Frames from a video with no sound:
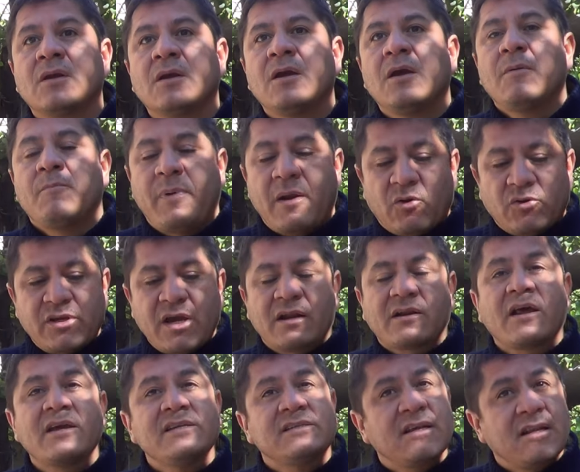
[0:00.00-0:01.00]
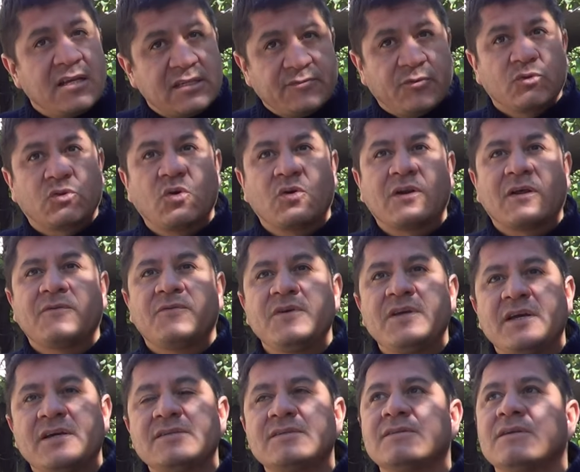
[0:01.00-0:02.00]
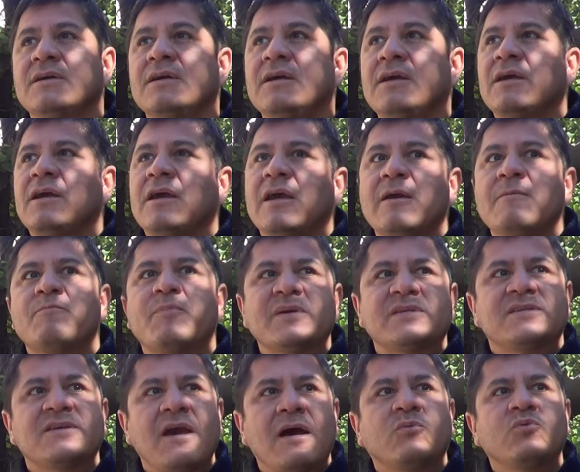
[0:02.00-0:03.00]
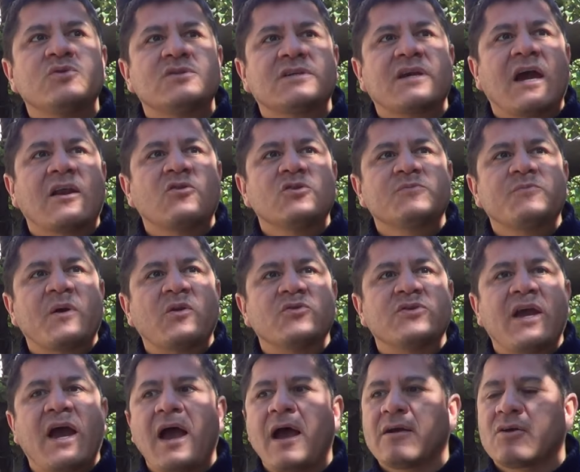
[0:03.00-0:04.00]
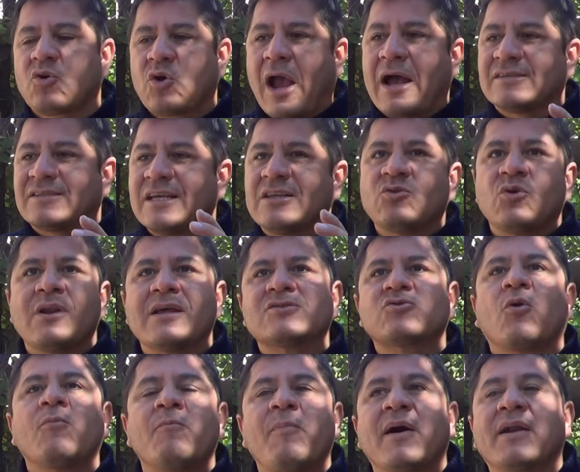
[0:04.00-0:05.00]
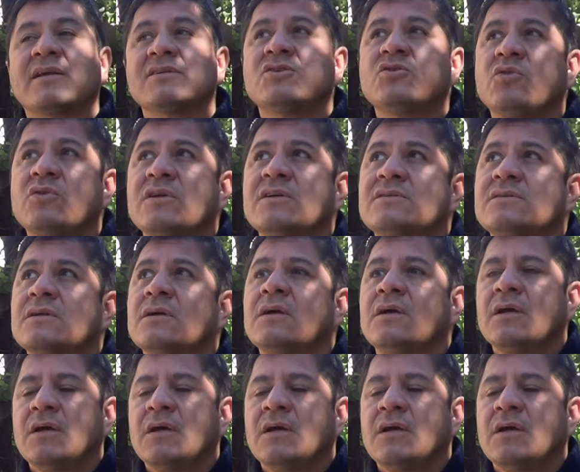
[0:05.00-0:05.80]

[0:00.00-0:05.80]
Mm. Pero ya a raíz de las fotografías empecé a buscarlos, pero ya haciendo las comparaciones.